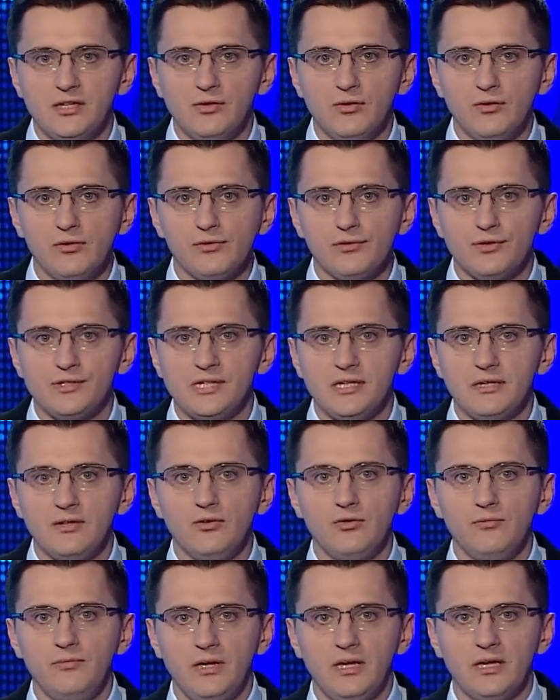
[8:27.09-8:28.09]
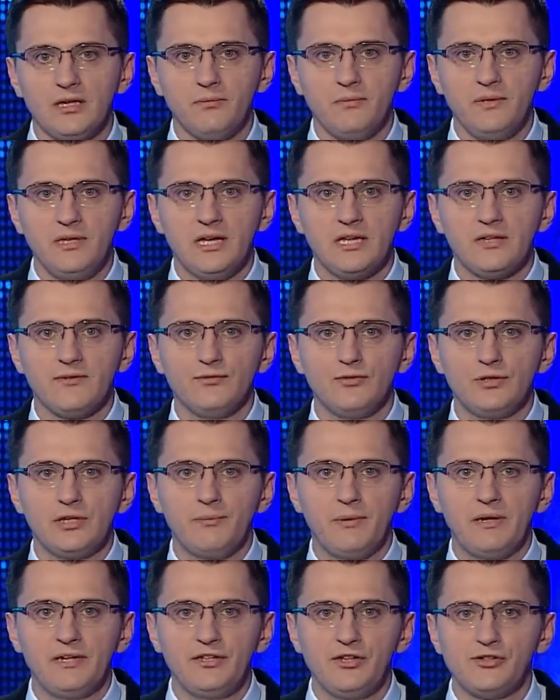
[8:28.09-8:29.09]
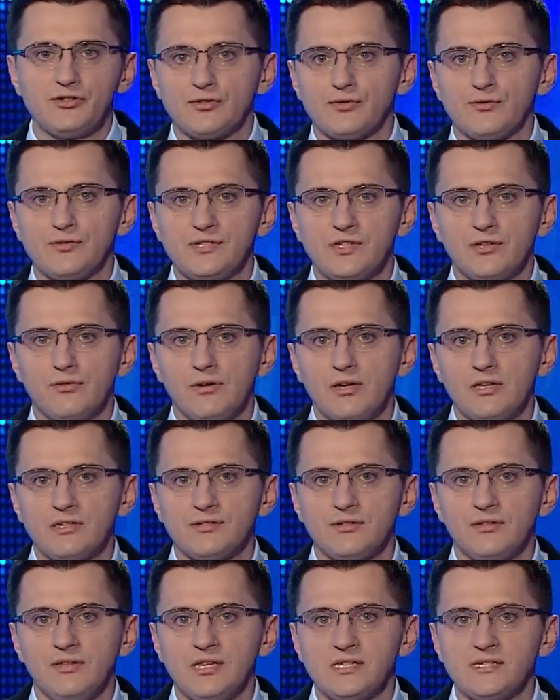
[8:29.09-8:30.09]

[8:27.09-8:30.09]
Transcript: но грузины умеют менять внутриполитическую ситуацию,